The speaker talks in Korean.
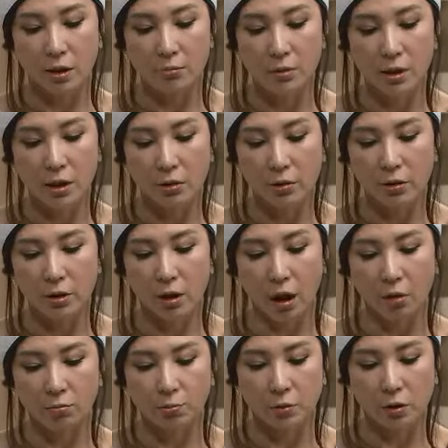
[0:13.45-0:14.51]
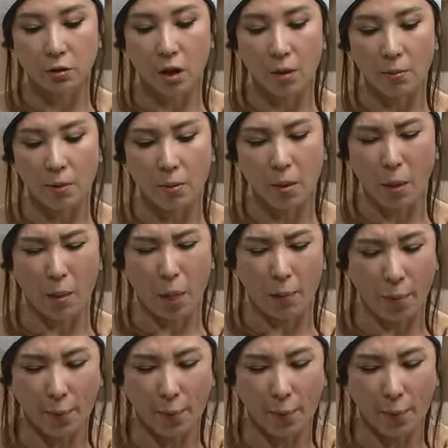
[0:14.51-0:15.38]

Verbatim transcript: 담장 위 얇게 블블블블블